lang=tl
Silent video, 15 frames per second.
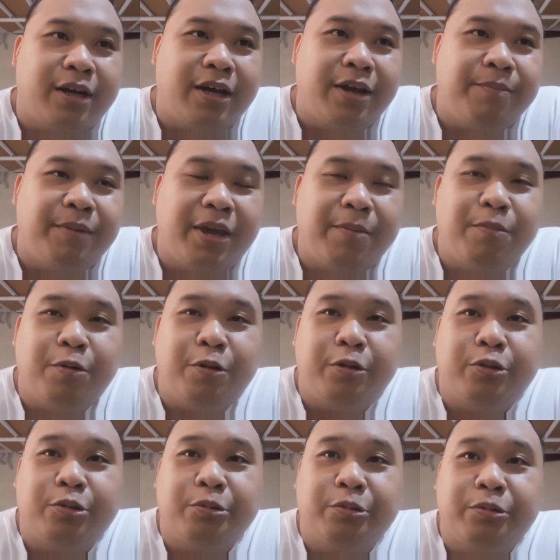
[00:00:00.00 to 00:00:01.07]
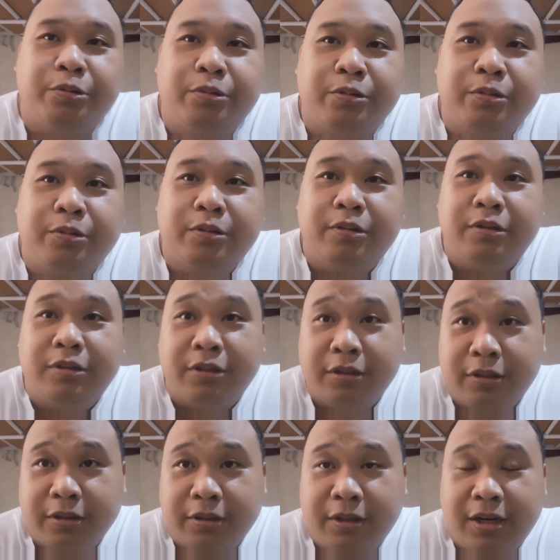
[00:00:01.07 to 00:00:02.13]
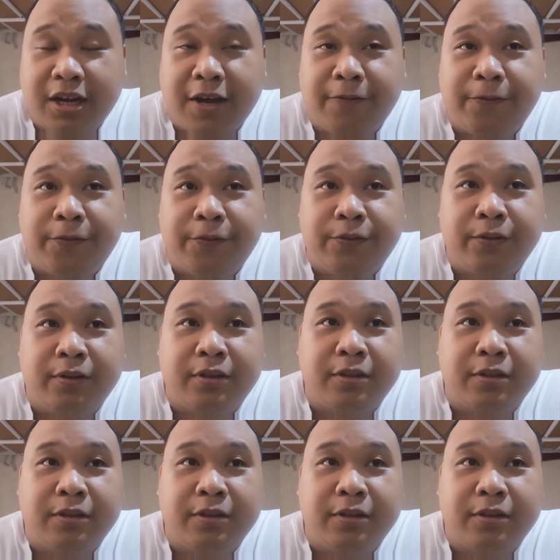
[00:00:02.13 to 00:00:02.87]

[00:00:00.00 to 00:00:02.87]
I'm able to laugh